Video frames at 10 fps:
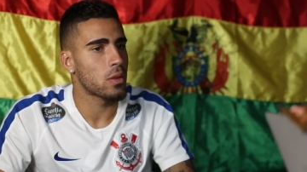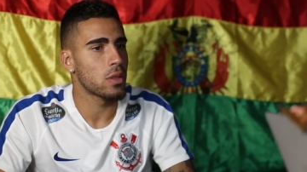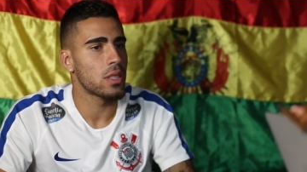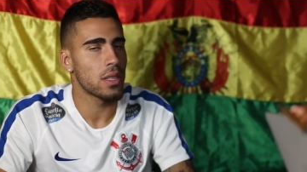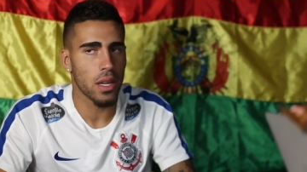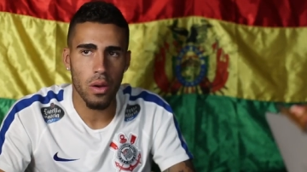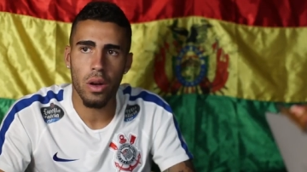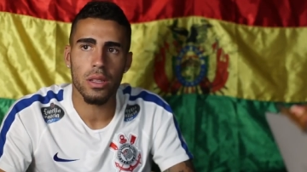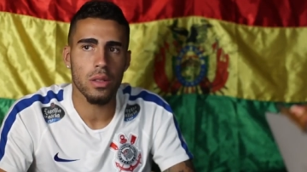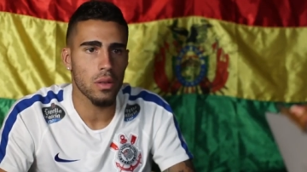A torcida
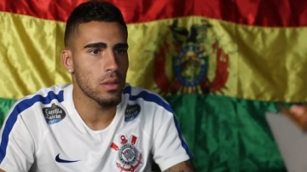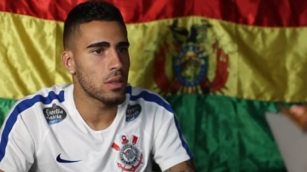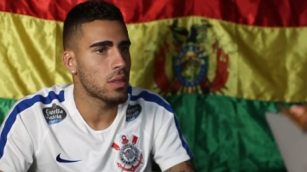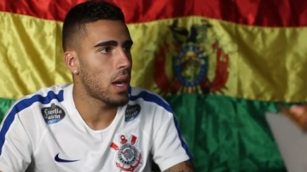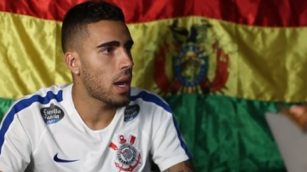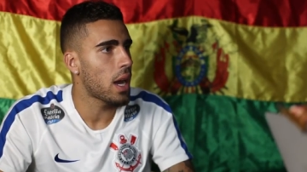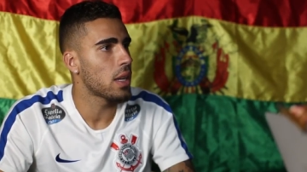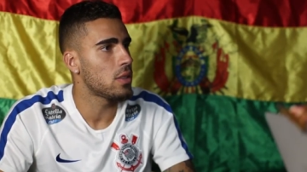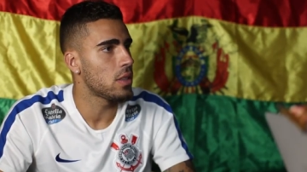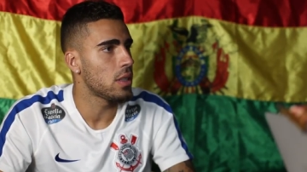lota todo o
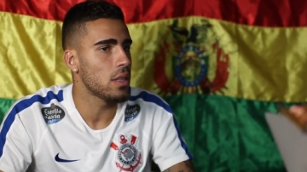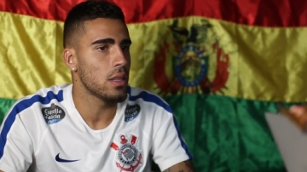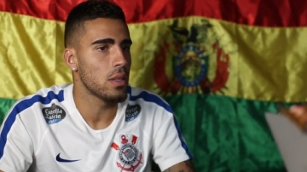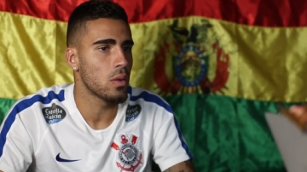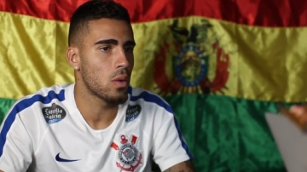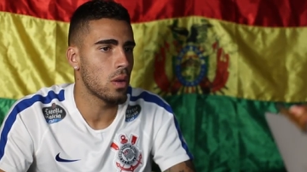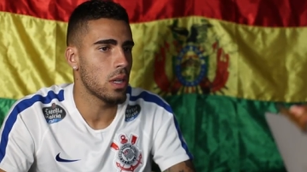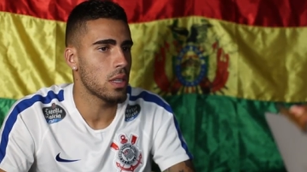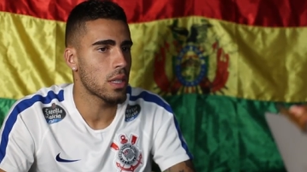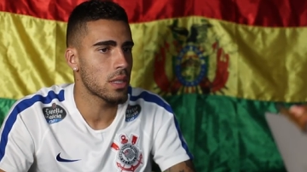estádio. E o
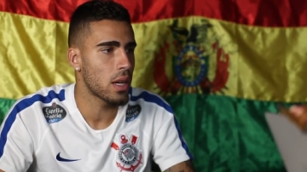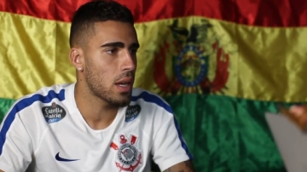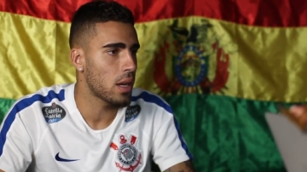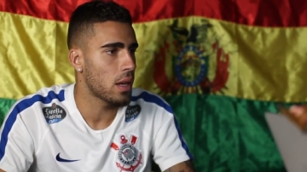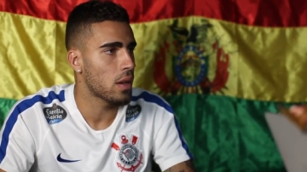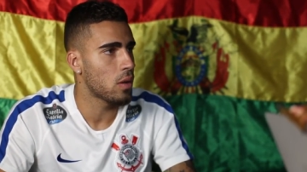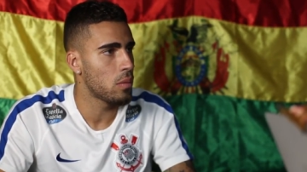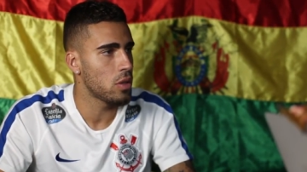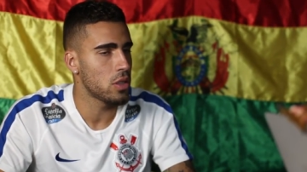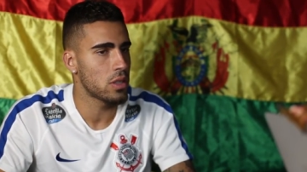Corinthians é,
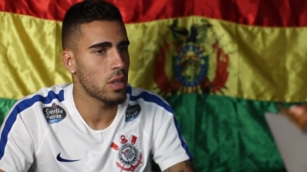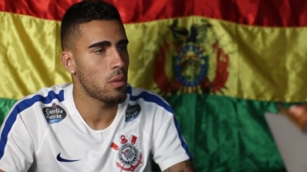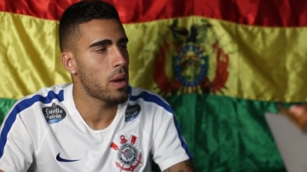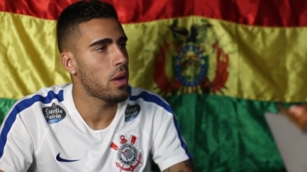como eu disse, é o